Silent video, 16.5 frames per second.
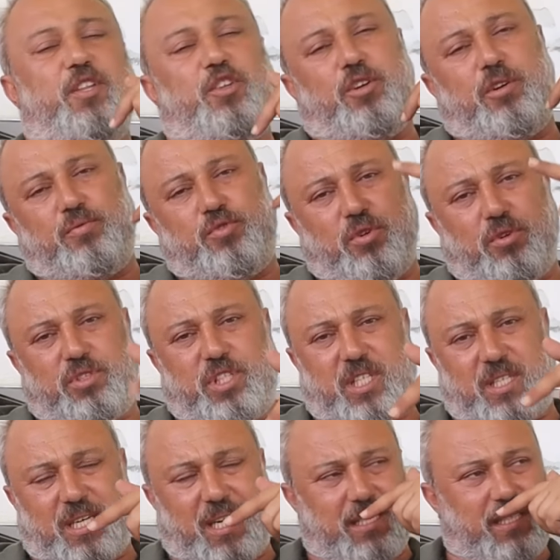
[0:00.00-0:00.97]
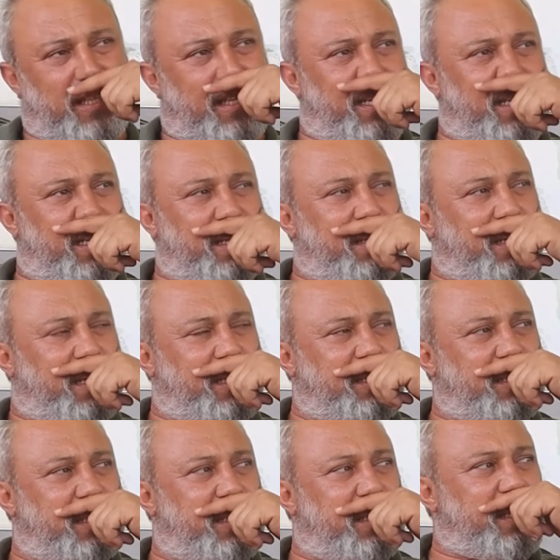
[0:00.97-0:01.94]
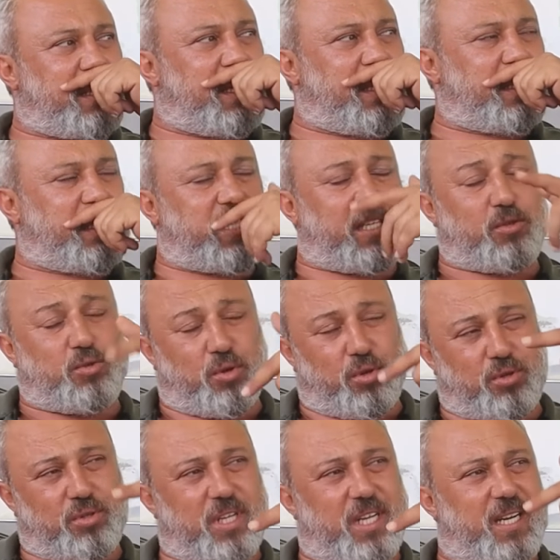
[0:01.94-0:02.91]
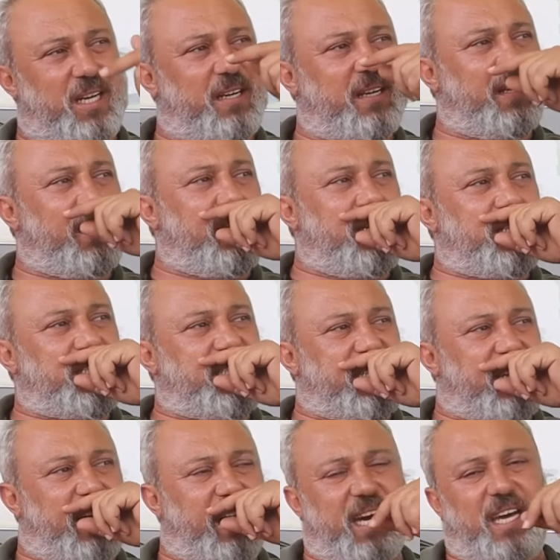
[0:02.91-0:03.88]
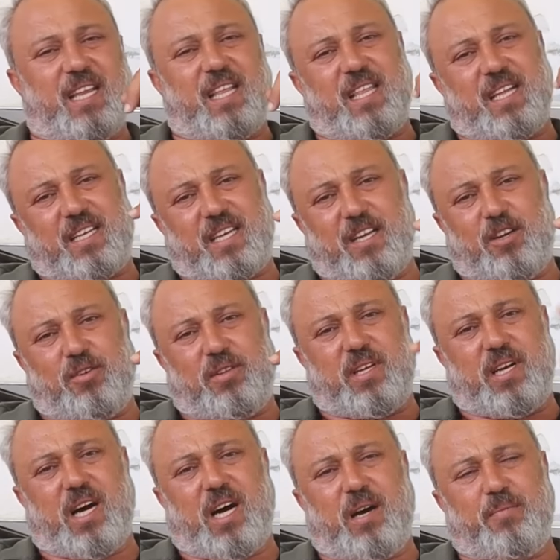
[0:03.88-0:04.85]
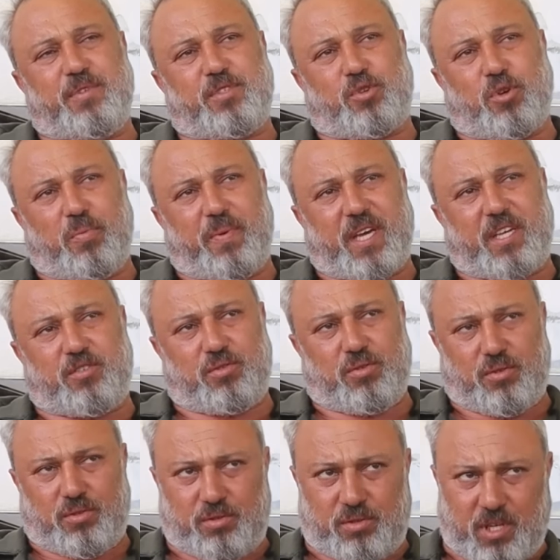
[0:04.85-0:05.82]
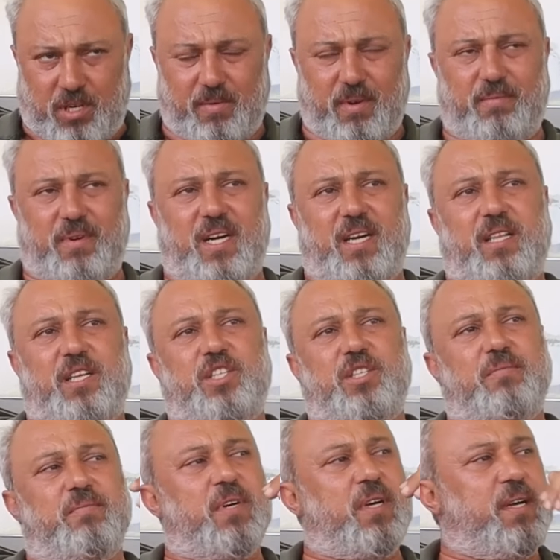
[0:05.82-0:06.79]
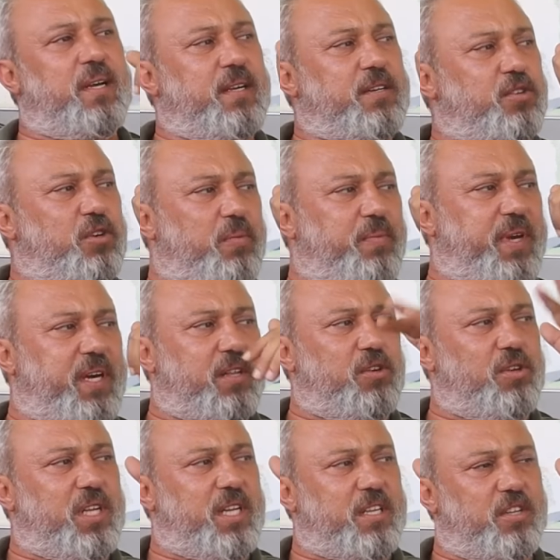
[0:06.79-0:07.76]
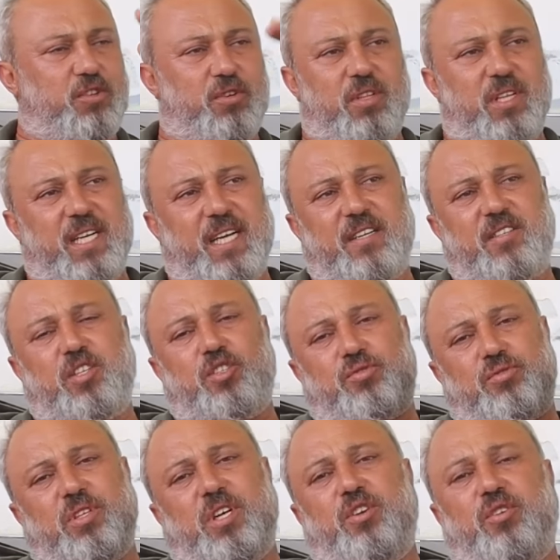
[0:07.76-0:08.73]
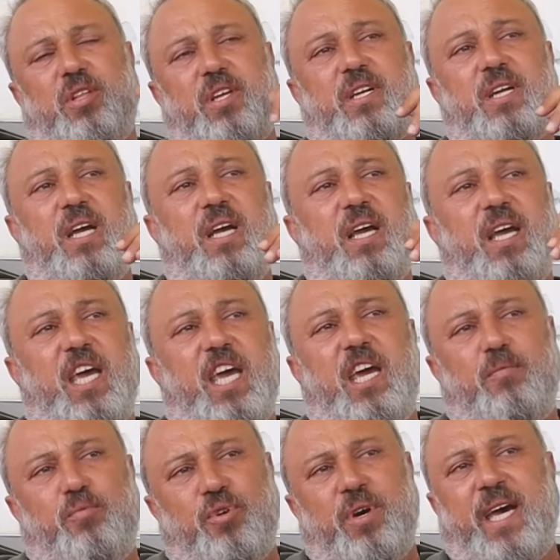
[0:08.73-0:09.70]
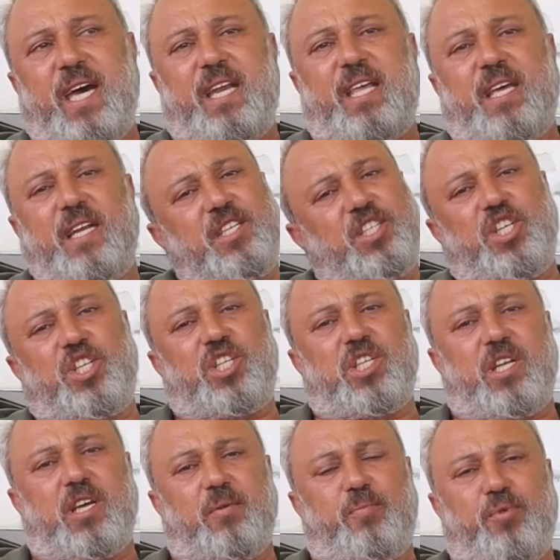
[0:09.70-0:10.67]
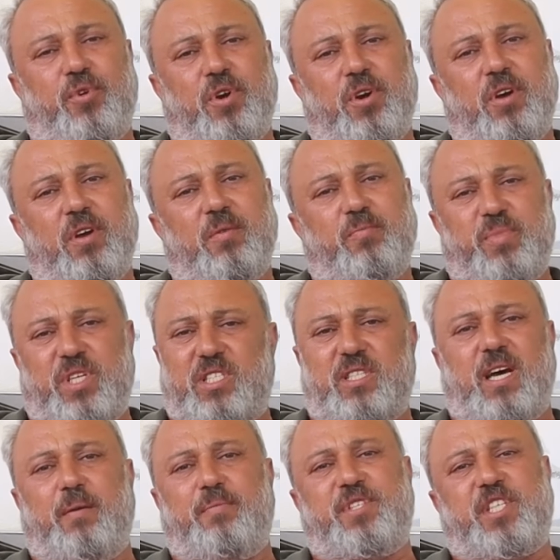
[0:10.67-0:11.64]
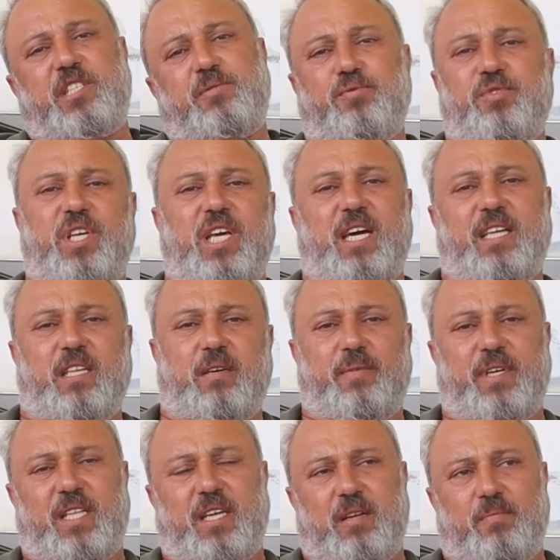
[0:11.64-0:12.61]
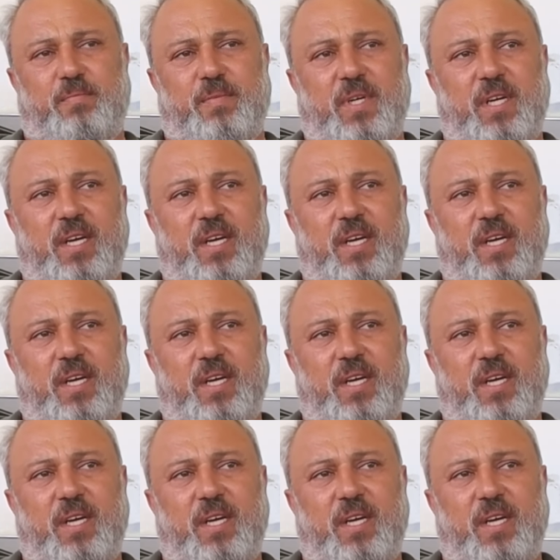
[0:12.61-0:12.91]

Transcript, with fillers: ediyorum çok sık rastlanan hastalıklar, işte sorunlara. Şimdi aileler geliyorlar. Aa biz köpek istiyoruz. Tamam kardeşim. Köpeği alıyorlar gidiyorlar. Ertesi gün arıyorlar. E bu her yere çişini yapıyor. Biz ne yapacağız? Bunu iade mi edelim?